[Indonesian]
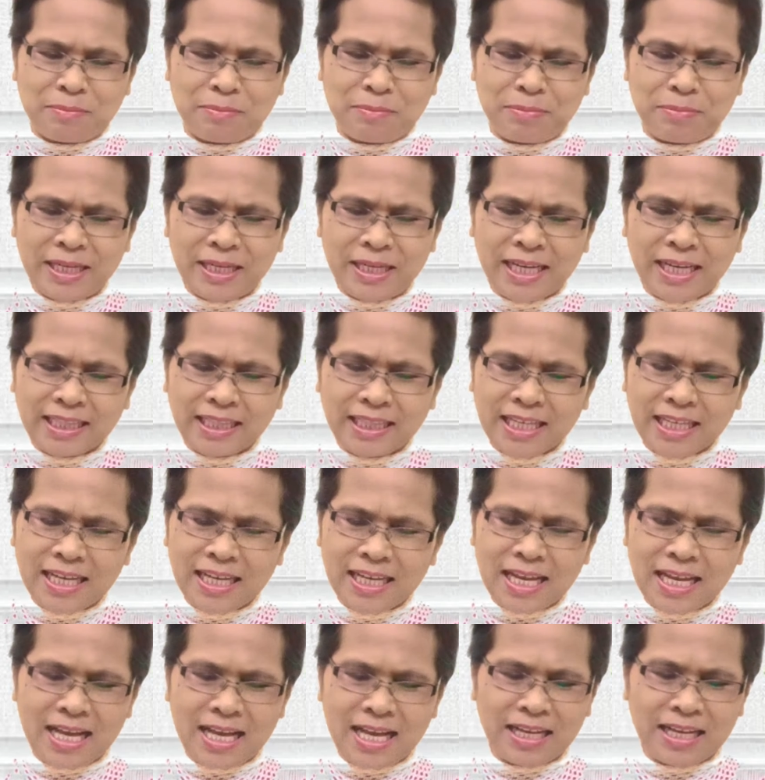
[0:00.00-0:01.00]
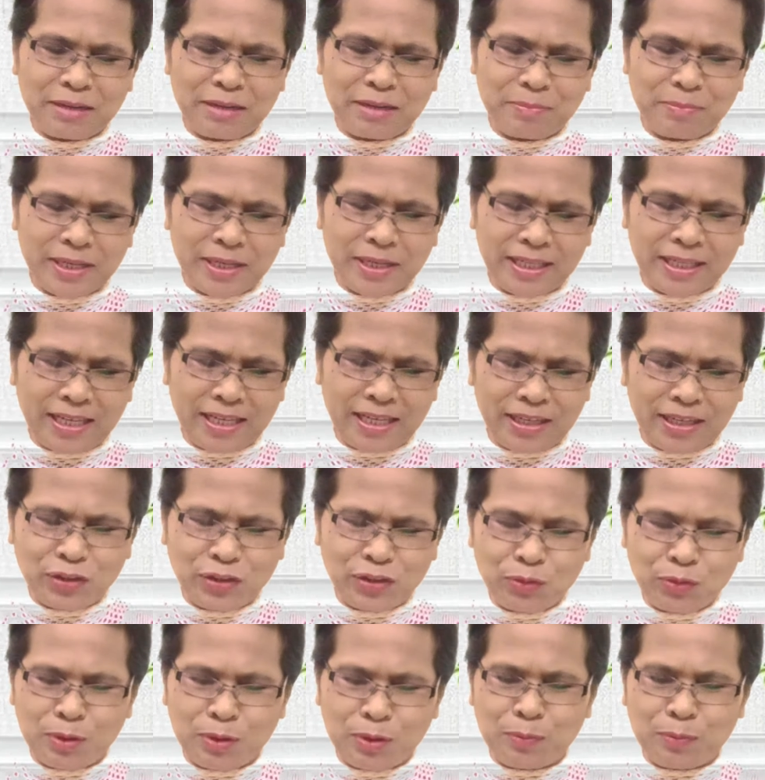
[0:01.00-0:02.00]
Peringatkanlah agar mereka
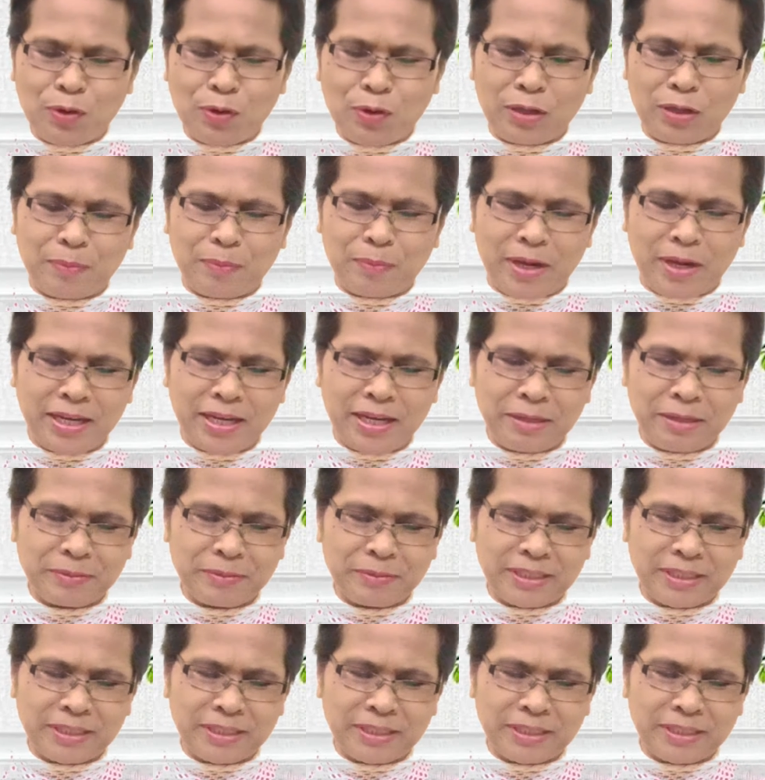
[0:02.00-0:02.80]
itu berbuat baik,